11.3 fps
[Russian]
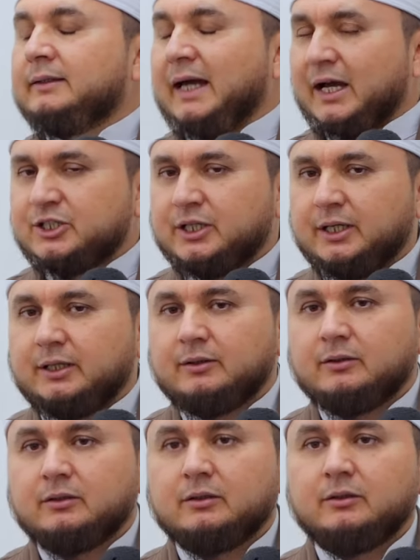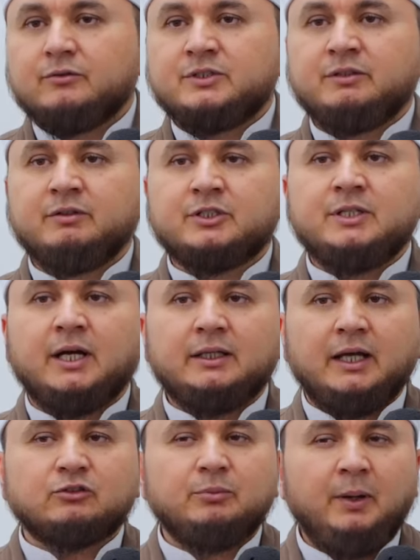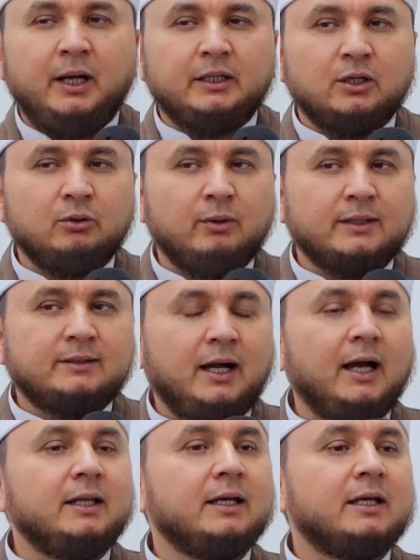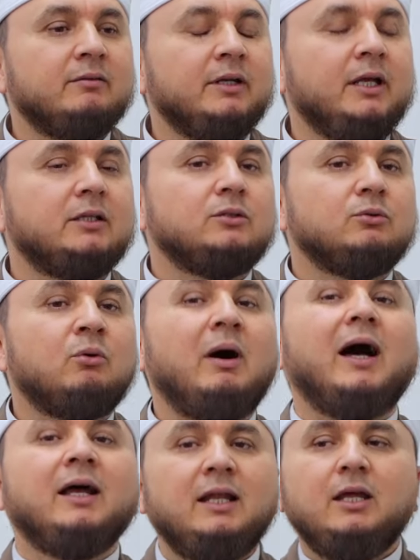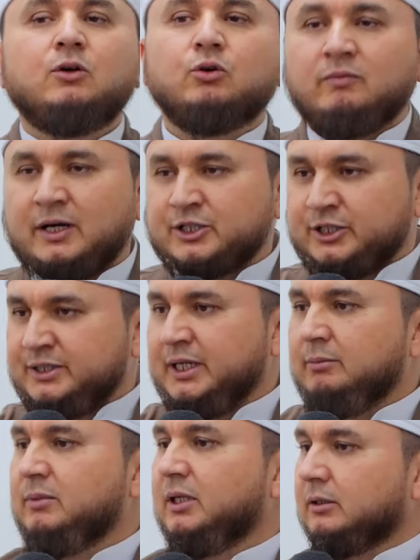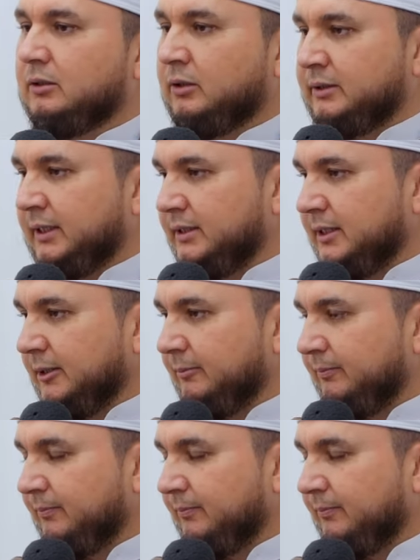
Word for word: также Всевышний Аллах Субханаху Ва Та'аля говорит «У ахлику ваши семьи от огня».